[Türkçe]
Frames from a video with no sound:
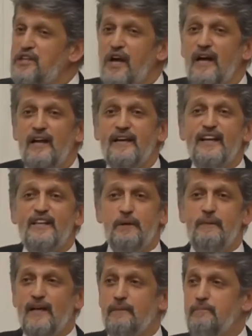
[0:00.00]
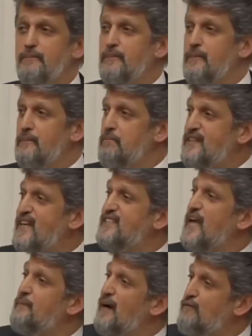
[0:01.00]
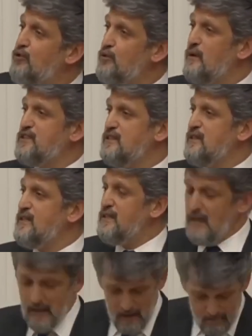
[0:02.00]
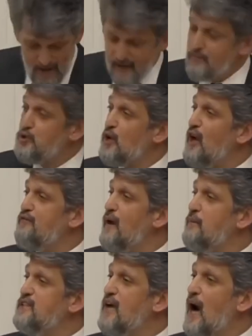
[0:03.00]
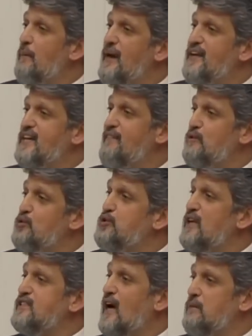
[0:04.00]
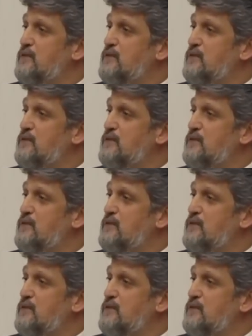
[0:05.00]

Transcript: Eşeklik etmeyelim. Bize semer vurmasınlar. Bak coğrafyamızı Amerika ve Rusya